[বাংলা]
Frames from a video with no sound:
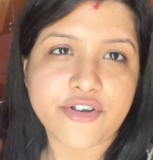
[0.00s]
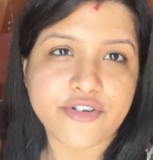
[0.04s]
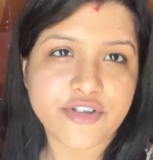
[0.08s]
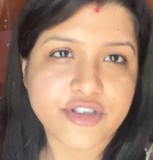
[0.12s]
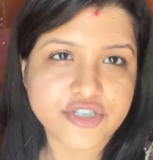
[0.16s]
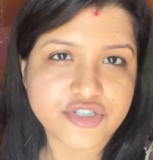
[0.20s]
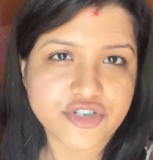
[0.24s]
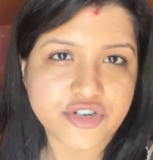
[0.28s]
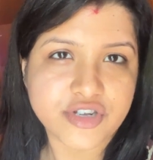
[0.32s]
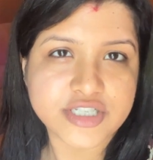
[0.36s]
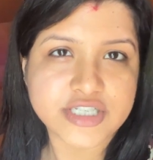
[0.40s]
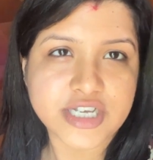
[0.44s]

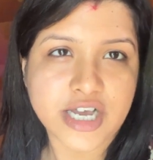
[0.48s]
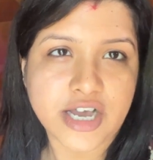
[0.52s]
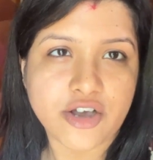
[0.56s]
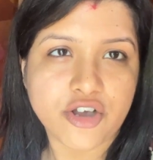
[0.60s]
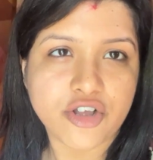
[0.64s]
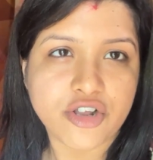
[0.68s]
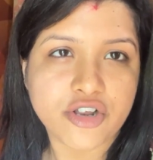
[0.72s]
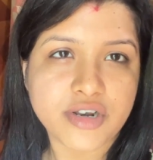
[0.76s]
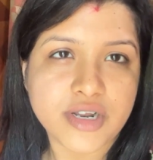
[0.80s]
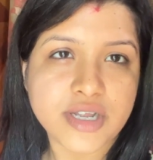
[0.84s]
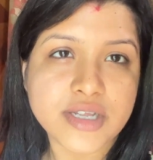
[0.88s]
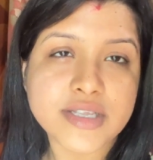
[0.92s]
কারণের জন্য যাওয়া
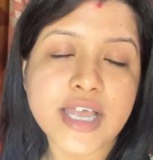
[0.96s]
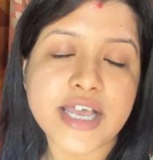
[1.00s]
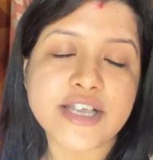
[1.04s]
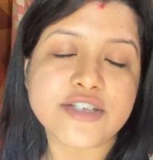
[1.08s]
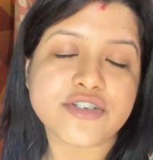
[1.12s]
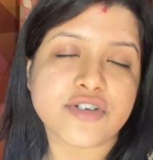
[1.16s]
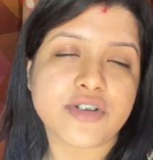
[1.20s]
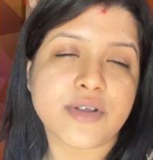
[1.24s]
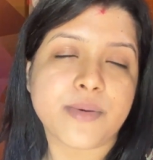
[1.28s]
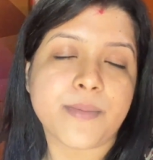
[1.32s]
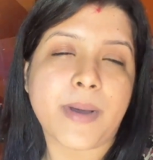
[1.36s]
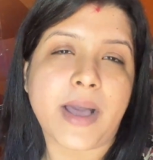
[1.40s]
হলো না
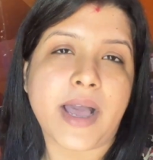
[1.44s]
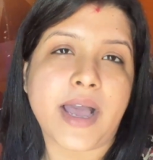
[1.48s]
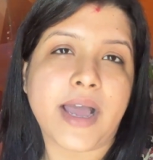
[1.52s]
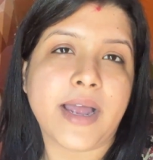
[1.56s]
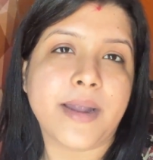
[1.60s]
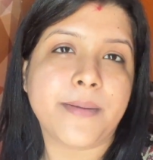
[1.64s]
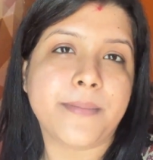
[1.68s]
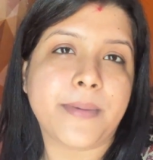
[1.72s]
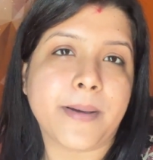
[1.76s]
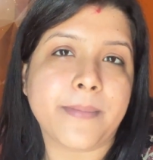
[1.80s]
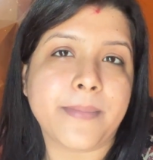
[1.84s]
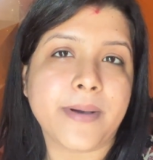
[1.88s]
তাই জন্য মা
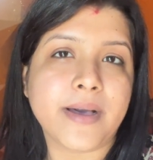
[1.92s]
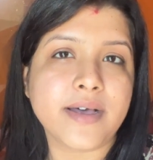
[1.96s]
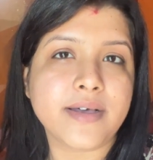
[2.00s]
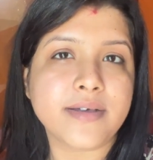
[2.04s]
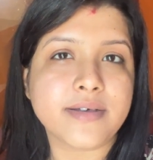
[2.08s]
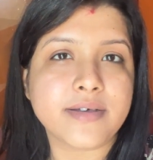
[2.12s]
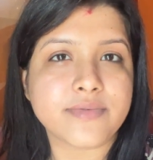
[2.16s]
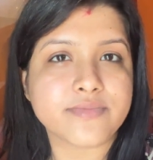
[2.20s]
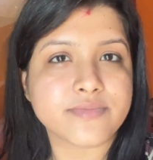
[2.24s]
আর বাবা